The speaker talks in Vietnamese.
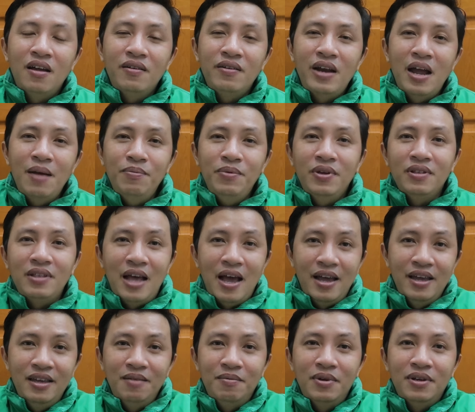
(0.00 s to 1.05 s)
Grab hiện
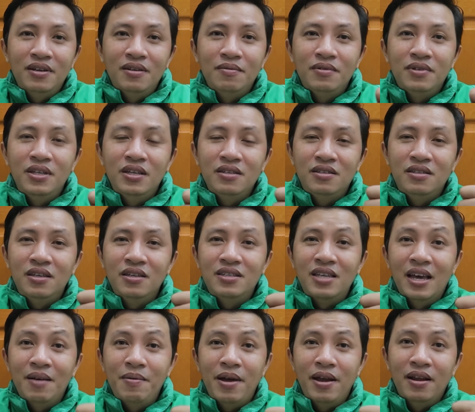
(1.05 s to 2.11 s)
tại thì mình chia
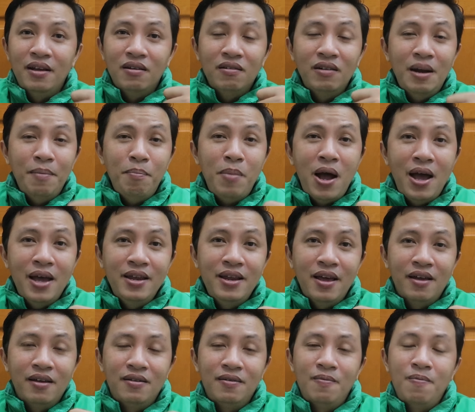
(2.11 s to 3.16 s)
sẻ các bạn là có GrabBike
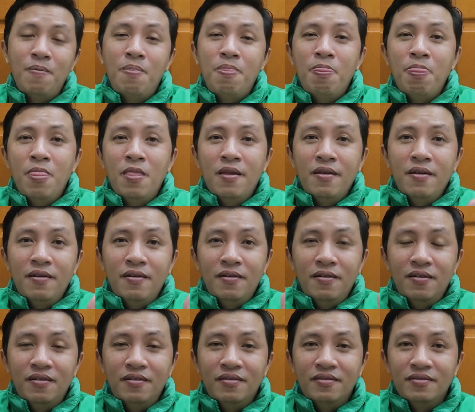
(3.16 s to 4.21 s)
nè.
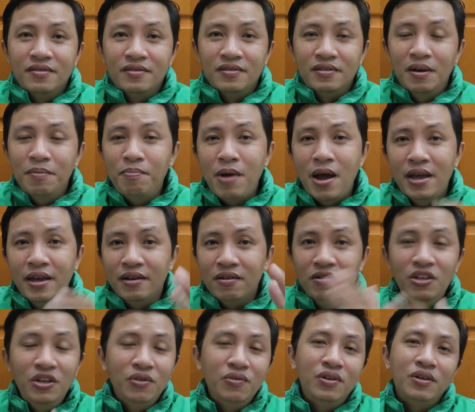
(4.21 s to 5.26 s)
GrabBike thì có
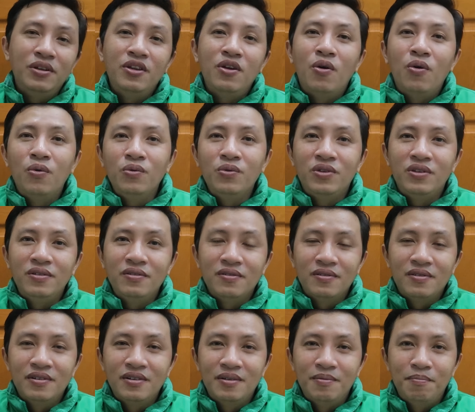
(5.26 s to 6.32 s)
nhiều dịch vụ
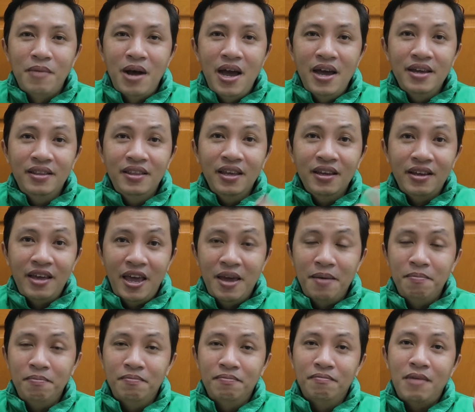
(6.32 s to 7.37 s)
bay tiết
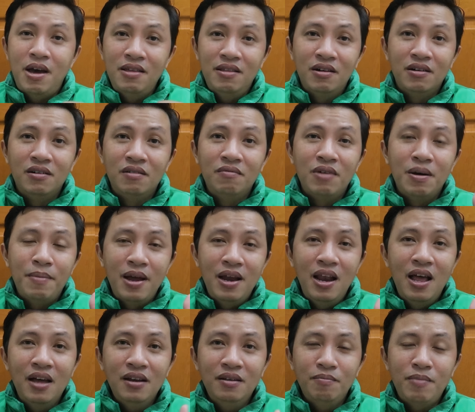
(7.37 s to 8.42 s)
kiệm, bay thường và bay
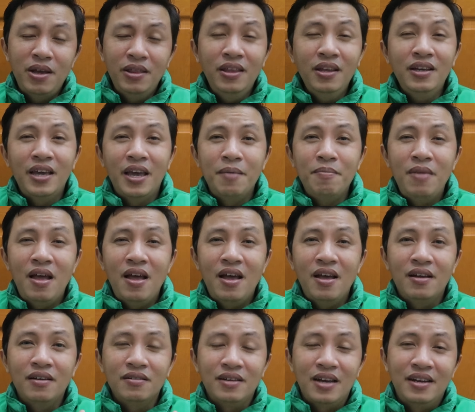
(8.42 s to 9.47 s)
lết. Bay tiết kiệm
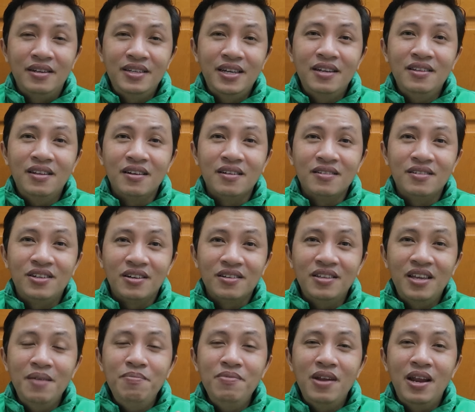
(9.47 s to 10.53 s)
là cạnh tranh trực
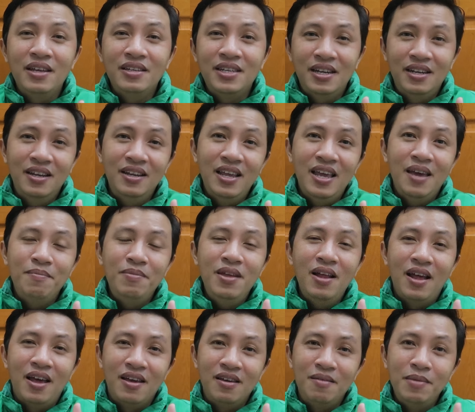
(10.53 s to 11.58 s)
tiếp với lại Xanh SM với
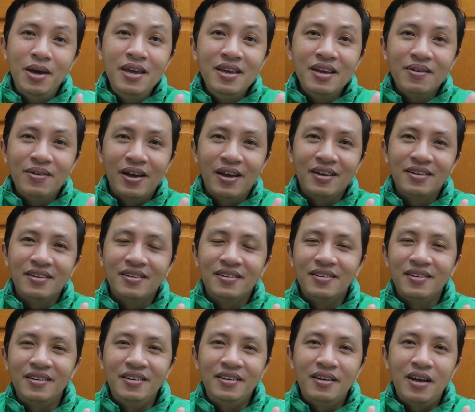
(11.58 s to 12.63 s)
lại Be các bạn,
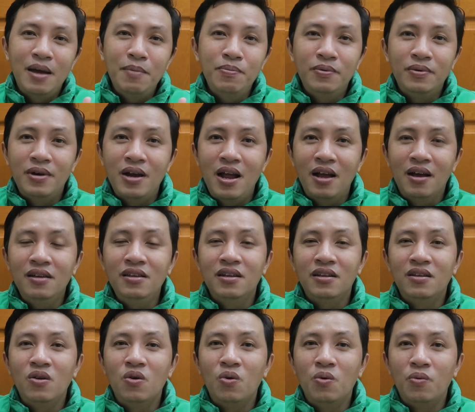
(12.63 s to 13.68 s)
thì Grab ra cái dịch
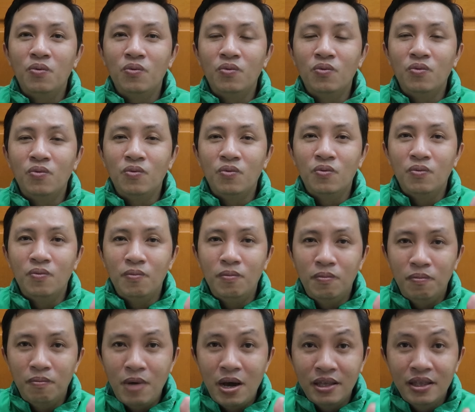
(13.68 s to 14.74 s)
vụ
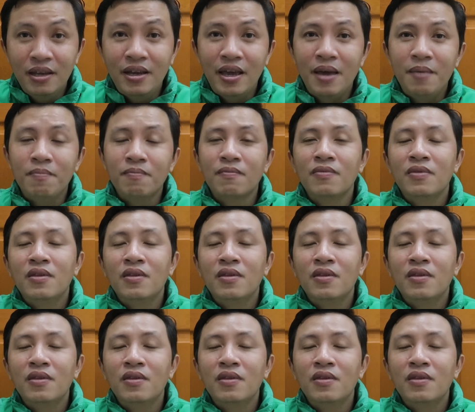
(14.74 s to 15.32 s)
bay tiết kiệm.